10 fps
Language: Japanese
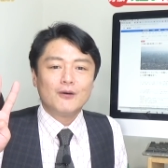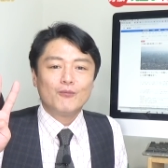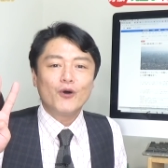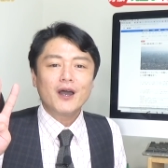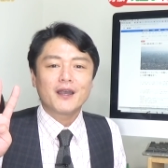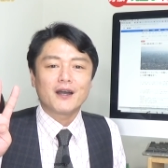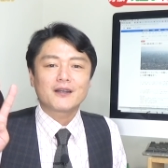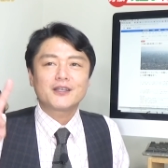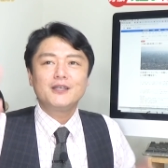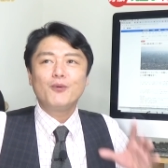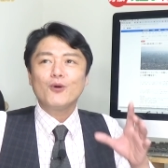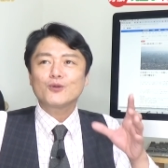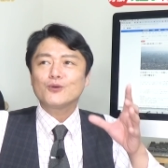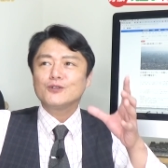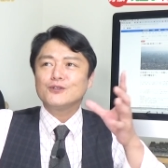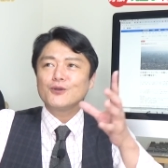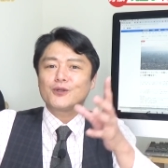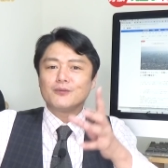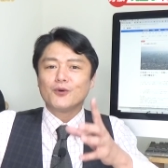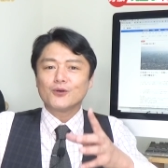もはや希望というよ
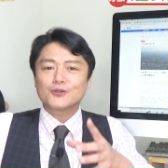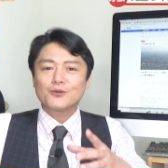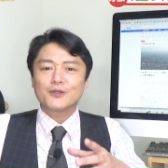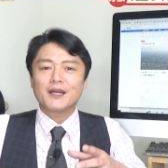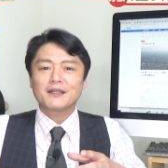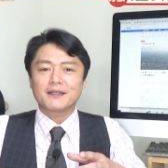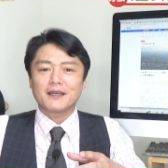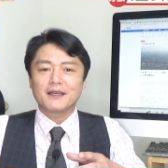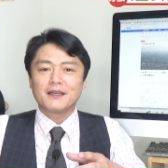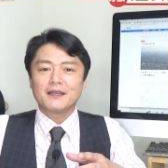り妄想であって